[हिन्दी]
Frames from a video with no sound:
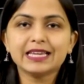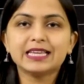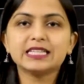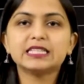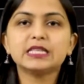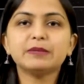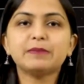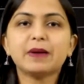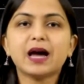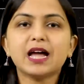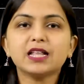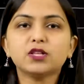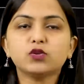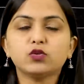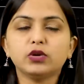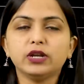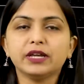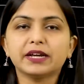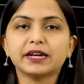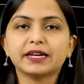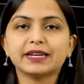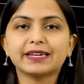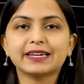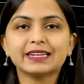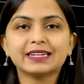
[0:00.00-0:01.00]
किसी बात को
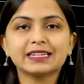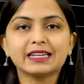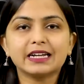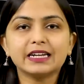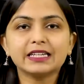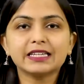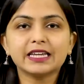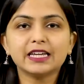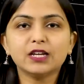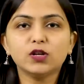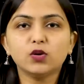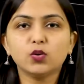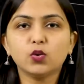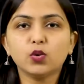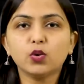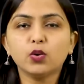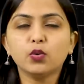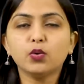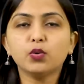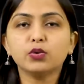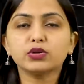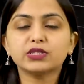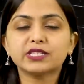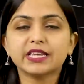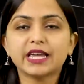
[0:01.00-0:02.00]
लेकर अगर घर के
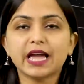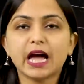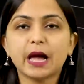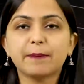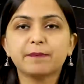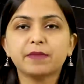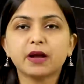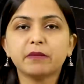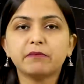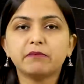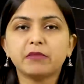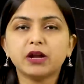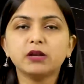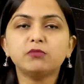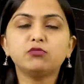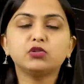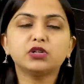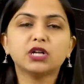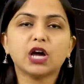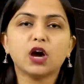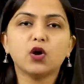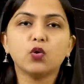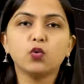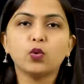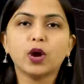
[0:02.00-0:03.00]
लोगों से आपका मन
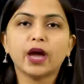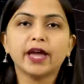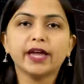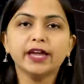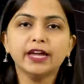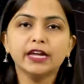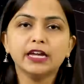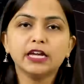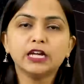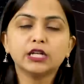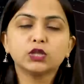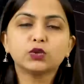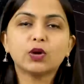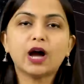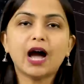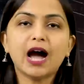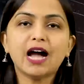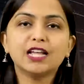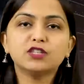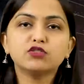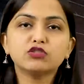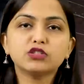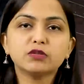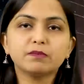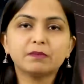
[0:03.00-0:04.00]
मुटा हुआ है तो
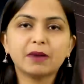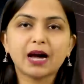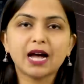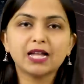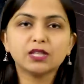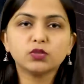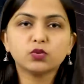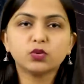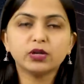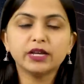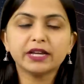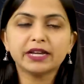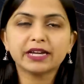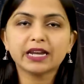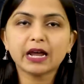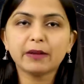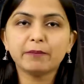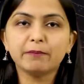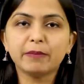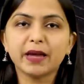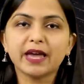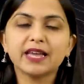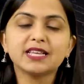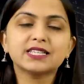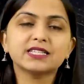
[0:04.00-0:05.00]
आज उस बात को लेकर
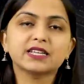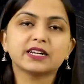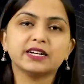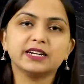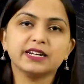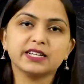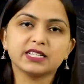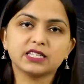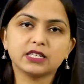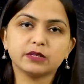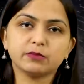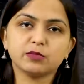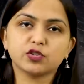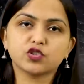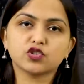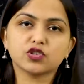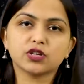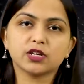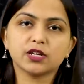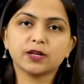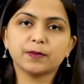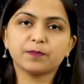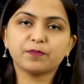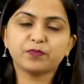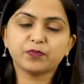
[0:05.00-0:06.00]
आप बहस करने से बचें